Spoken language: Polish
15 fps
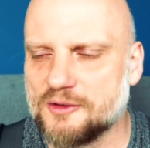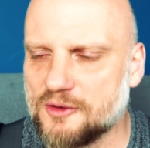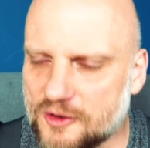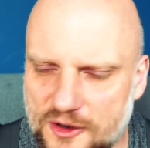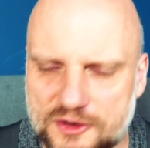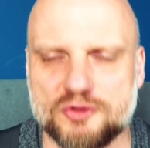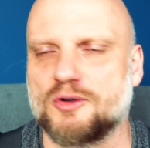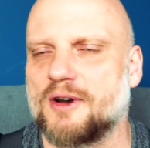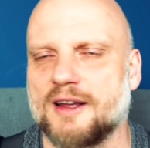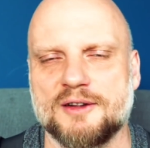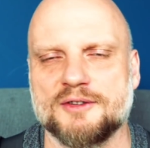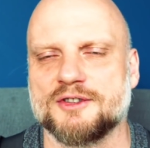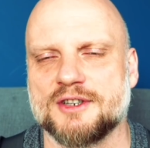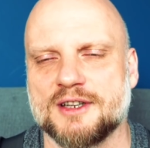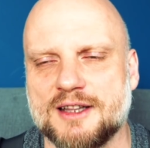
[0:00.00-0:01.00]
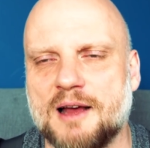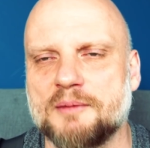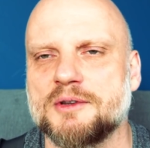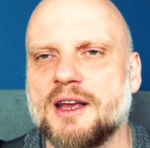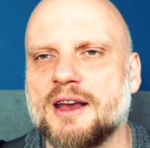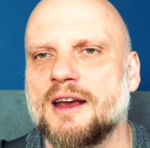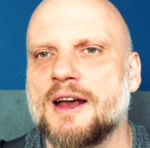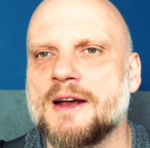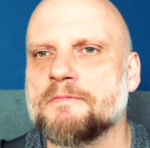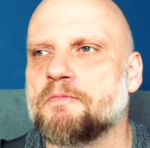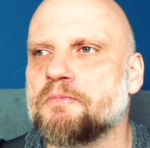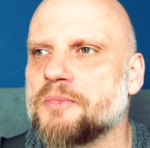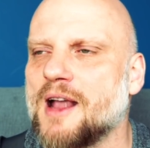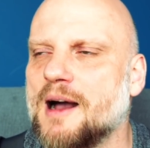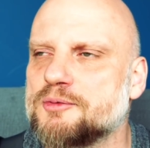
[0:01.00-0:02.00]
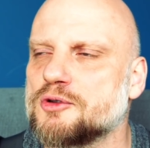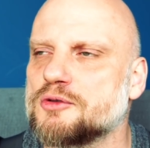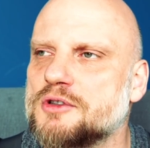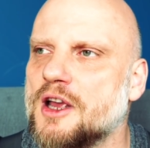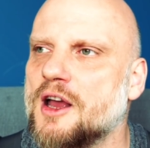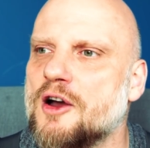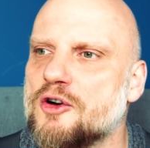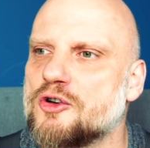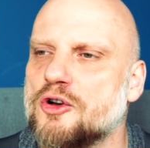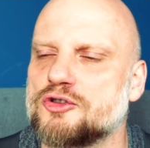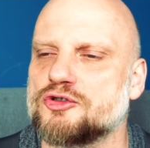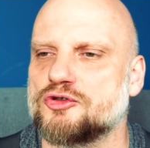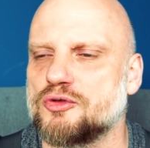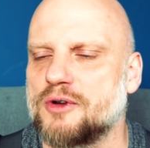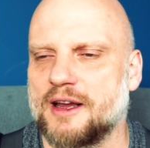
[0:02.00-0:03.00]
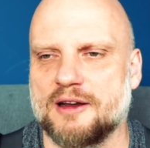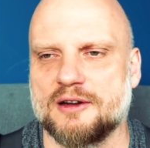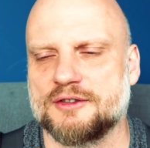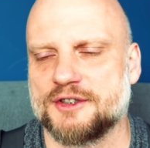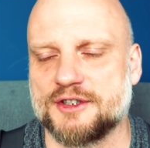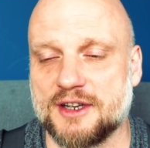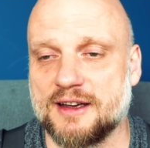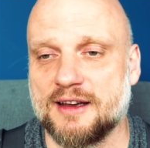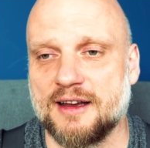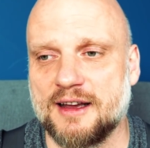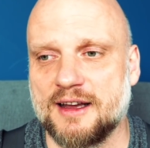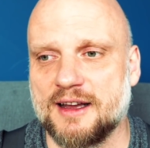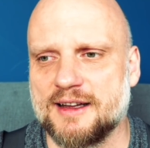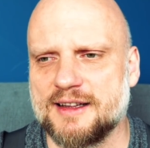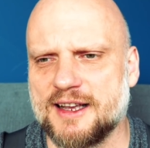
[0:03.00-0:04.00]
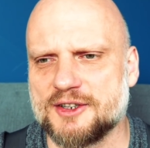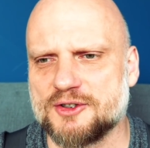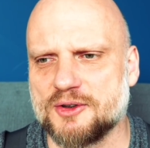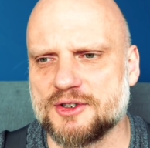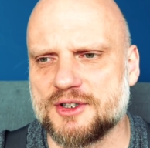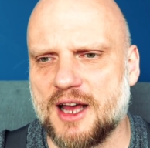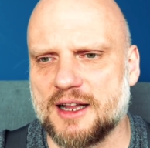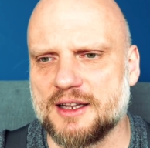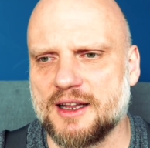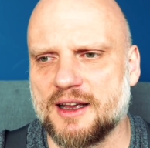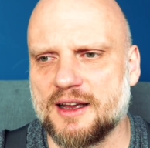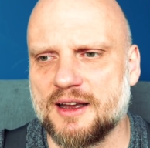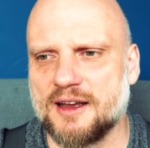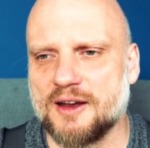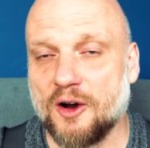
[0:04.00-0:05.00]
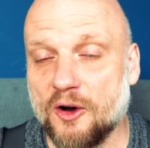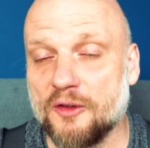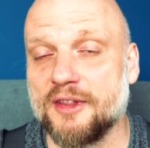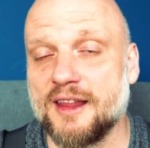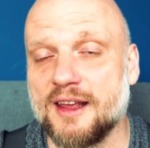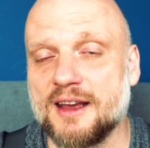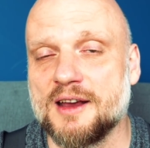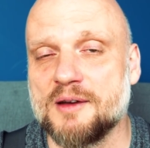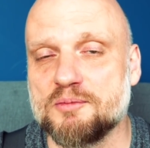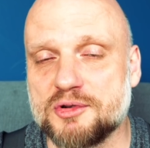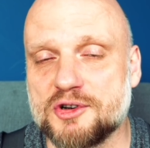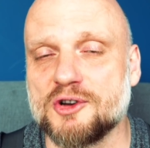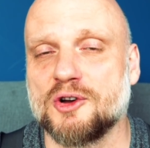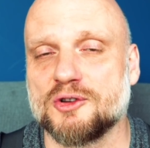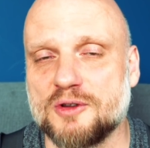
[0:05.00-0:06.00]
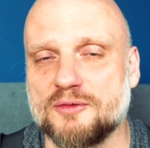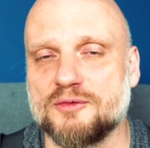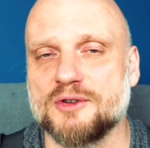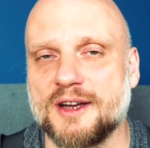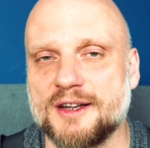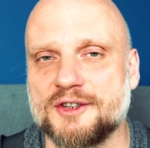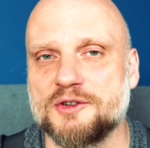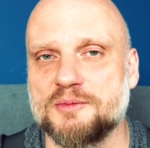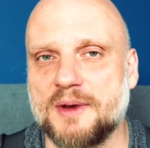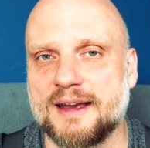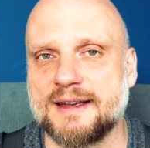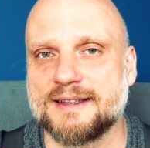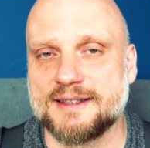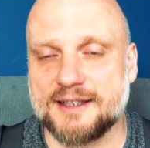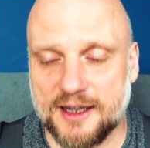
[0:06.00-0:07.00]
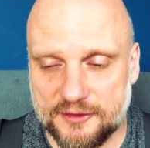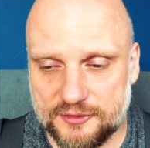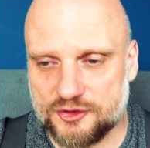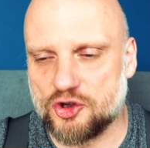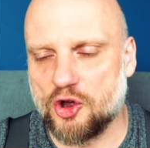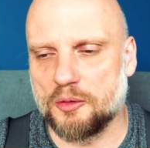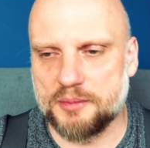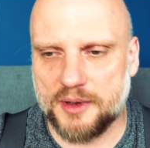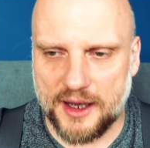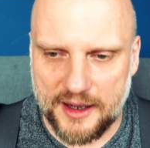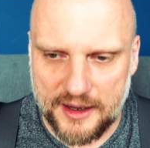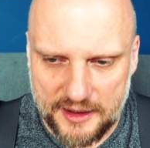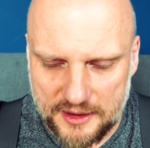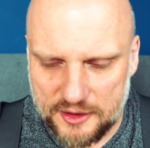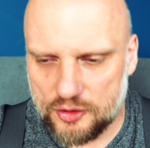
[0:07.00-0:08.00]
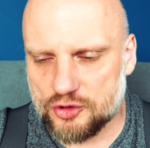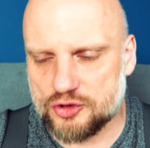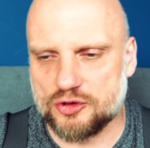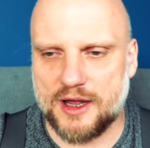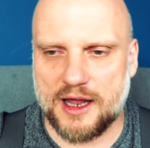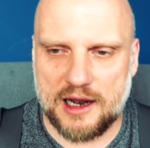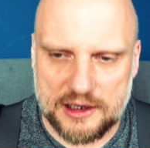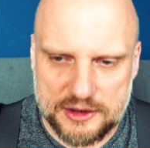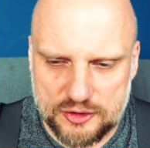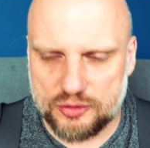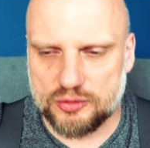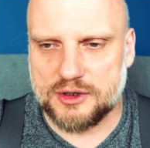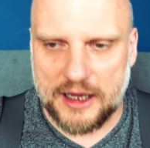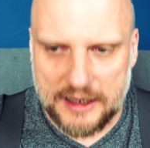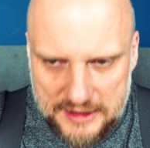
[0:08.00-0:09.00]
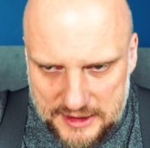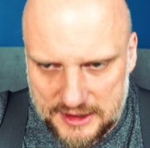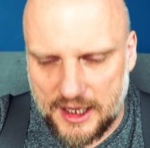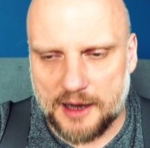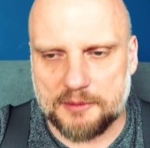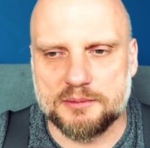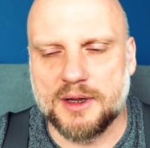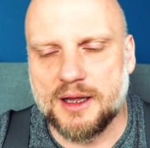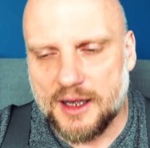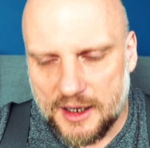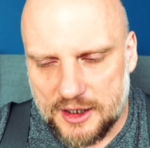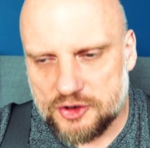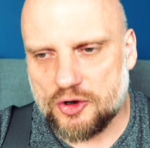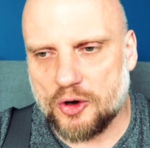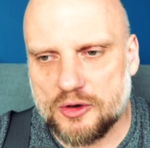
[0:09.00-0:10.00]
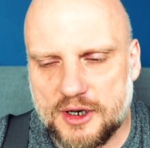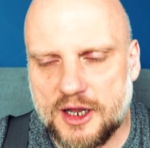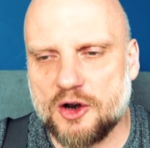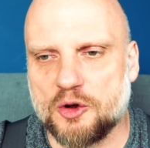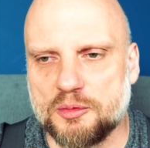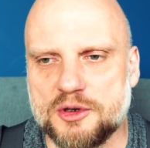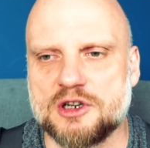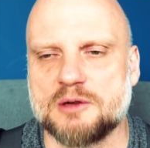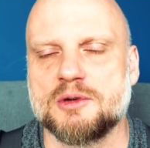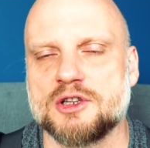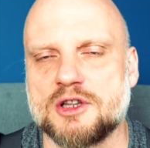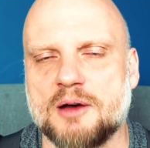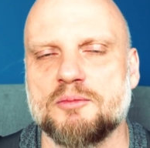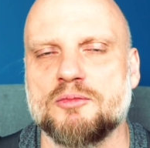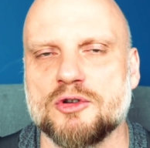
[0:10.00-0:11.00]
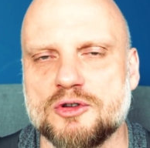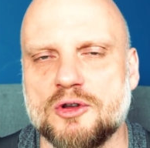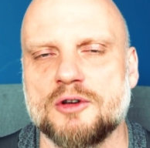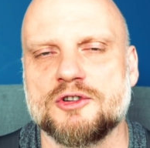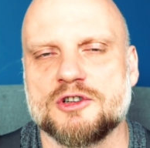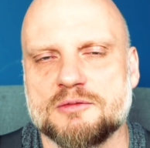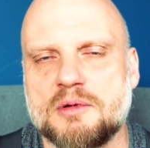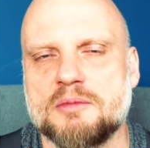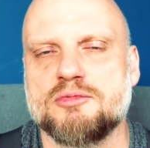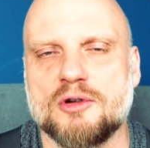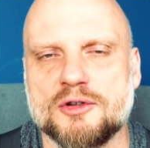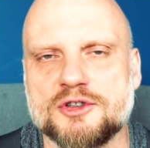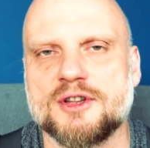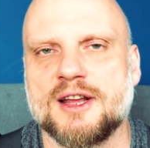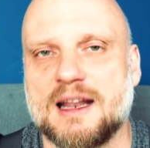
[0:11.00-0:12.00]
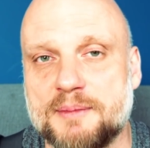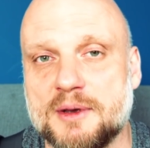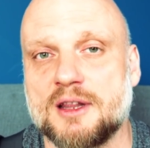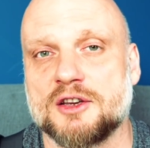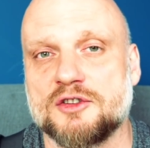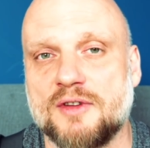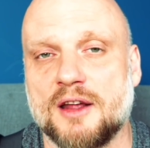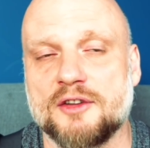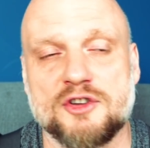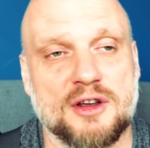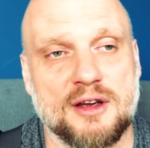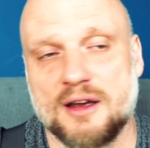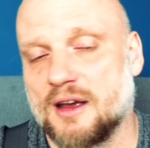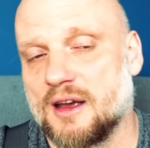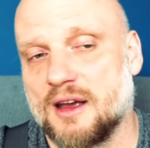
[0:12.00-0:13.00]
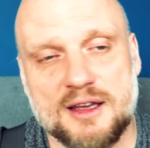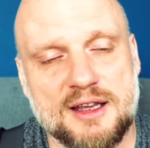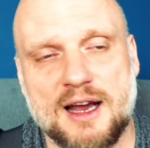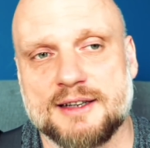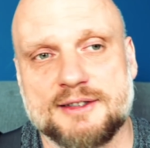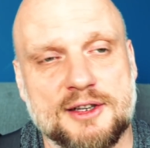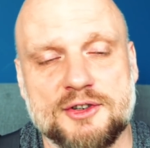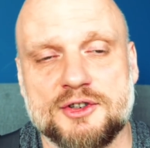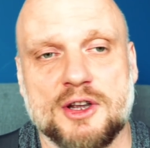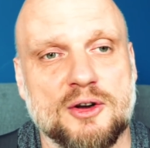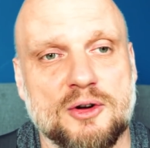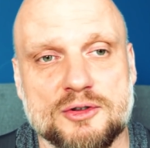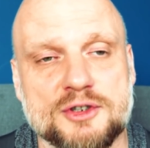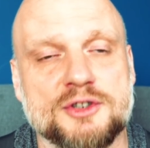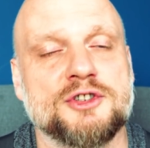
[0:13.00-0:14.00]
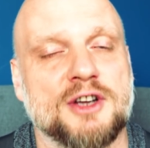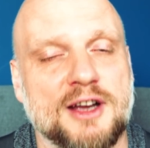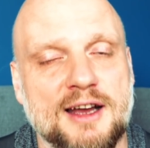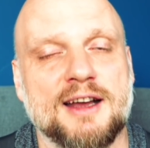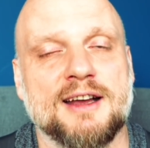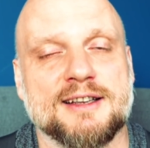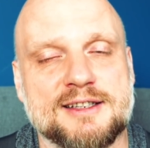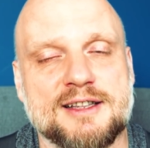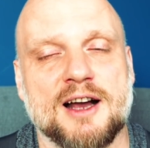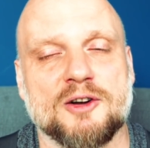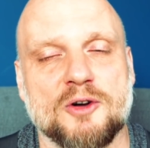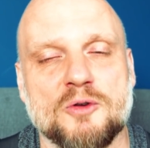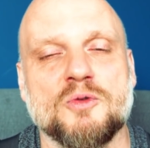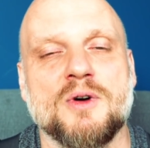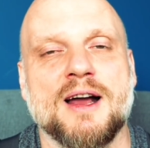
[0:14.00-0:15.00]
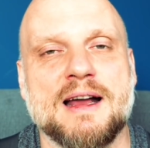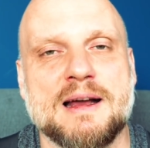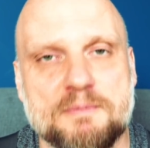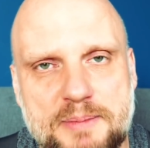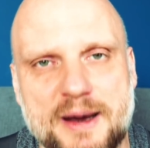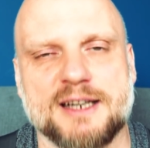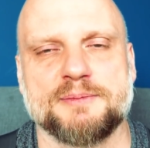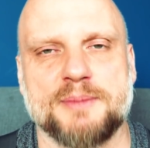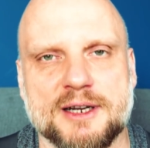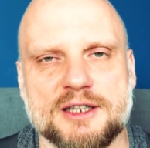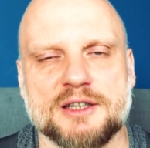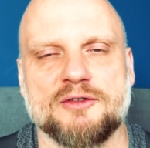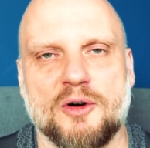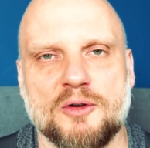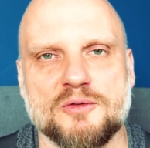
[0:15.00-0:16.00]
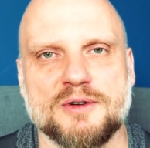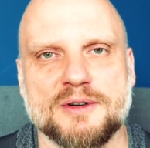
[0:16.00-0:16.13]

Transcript: Rozczulające. Dla mnie absolutnie rozczulające jest to zdanie. On przygotowuje Ci miejsce w Tobie, już teraz, tutaj i tam, ciągle robi, żebyś tam mógł dojść, żeby było Ci najlepiej na świecie. Ja chcę dzisiaj chodzić z taką perspektywą.